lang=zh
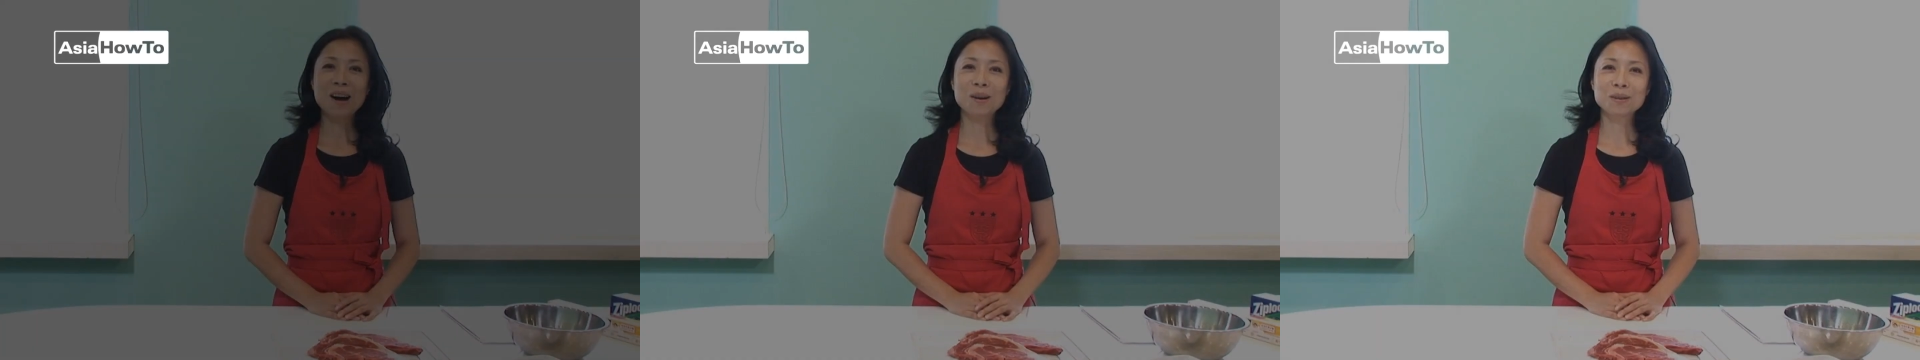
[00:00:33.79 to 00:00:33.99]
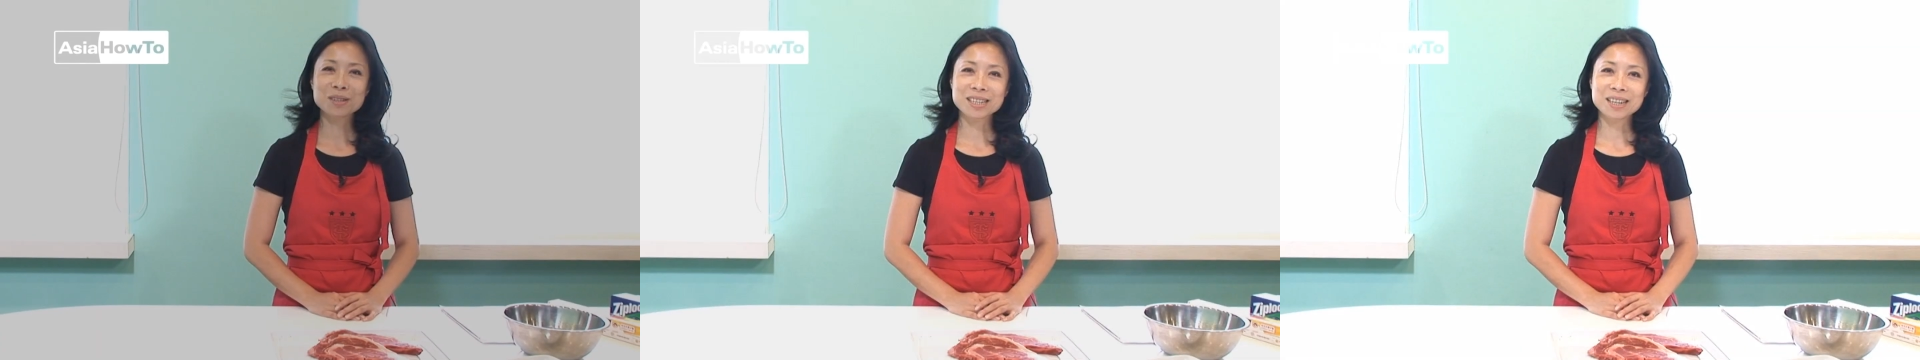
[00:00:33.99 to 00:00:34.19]

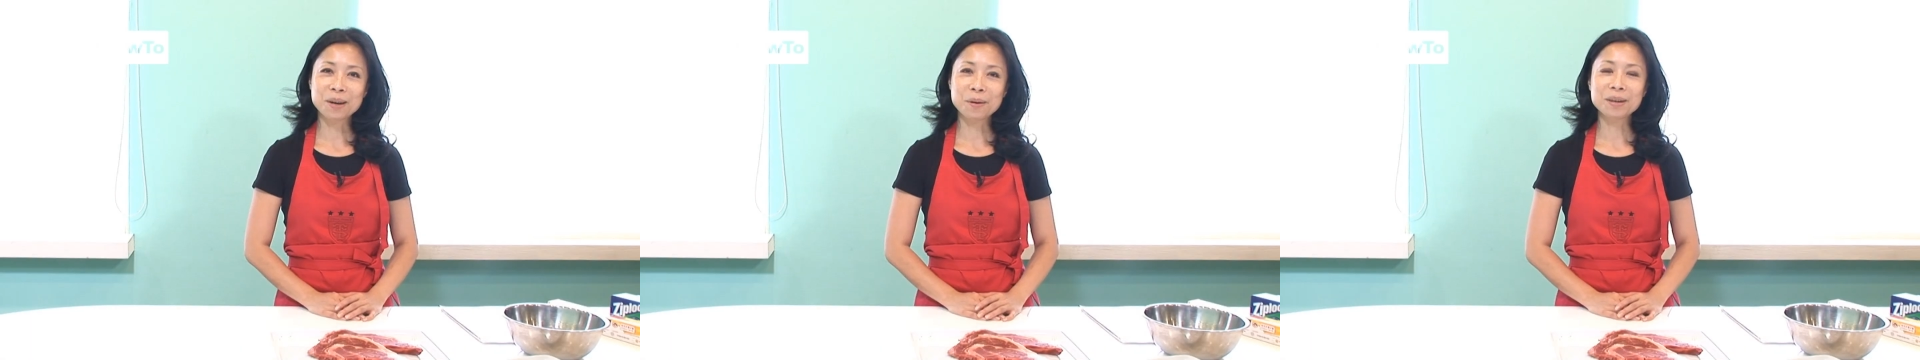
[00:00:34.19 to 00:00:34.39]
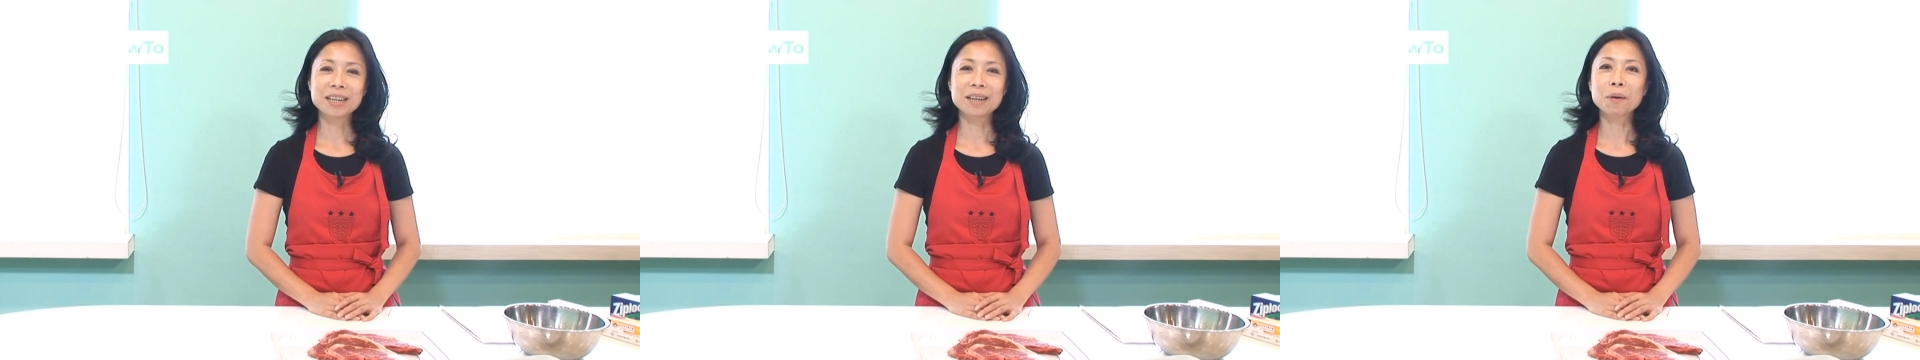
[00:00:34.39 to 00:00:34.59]
好，我是
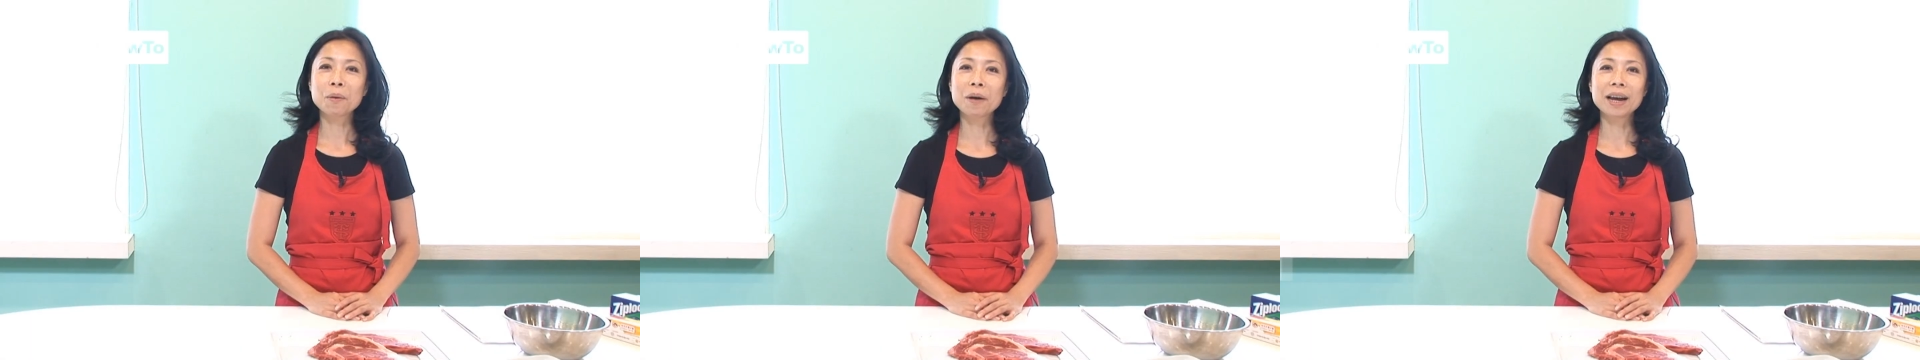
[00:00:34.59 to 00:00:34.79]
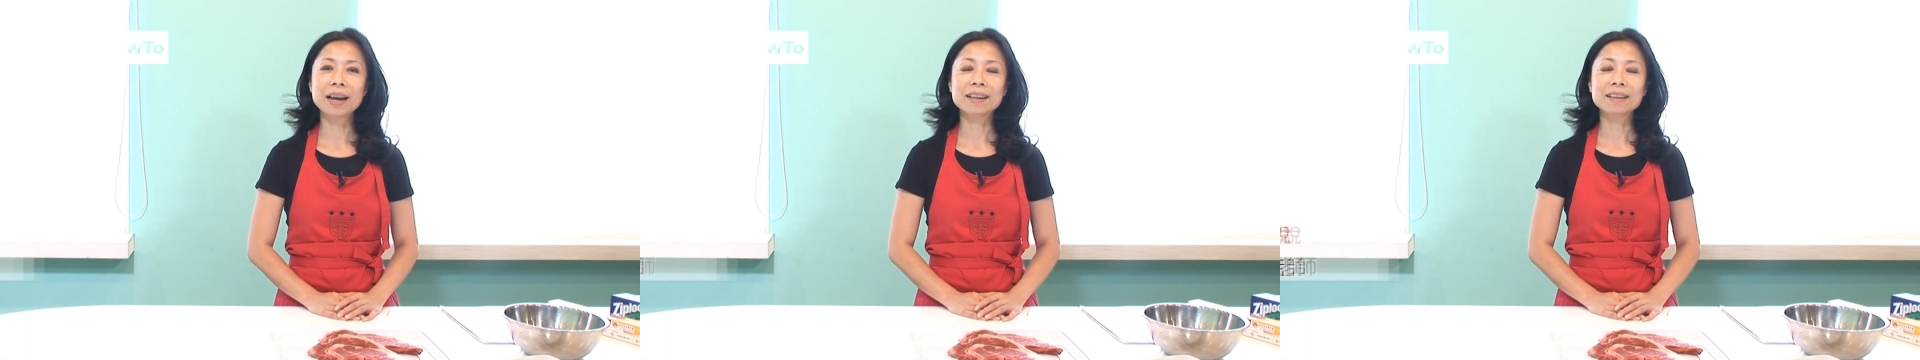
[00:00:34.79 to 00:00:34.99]
刘李
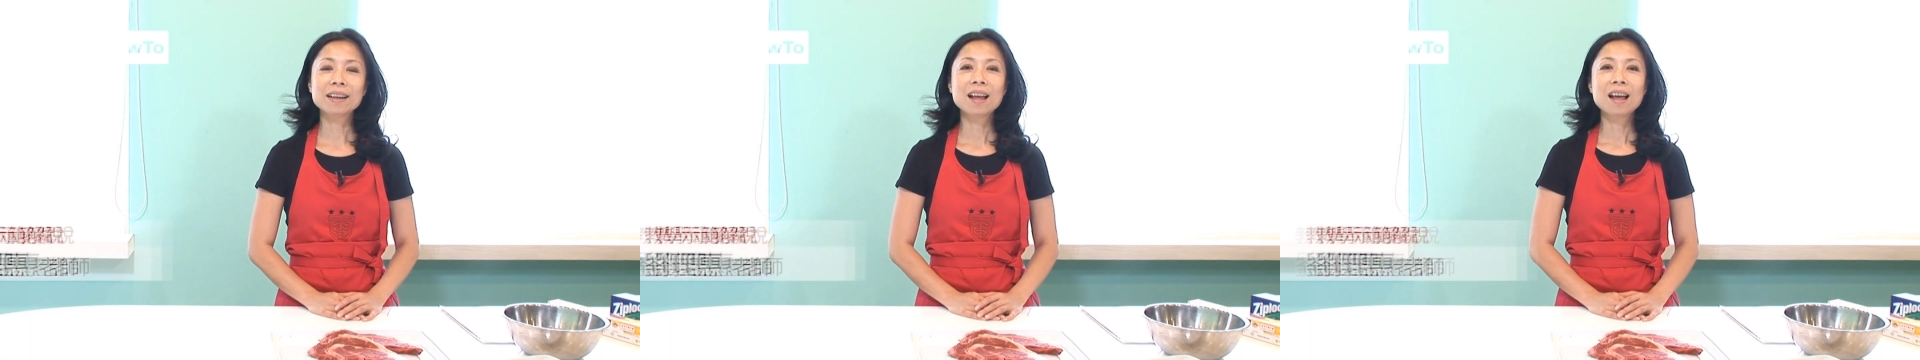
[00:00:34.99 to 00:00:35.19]
慧。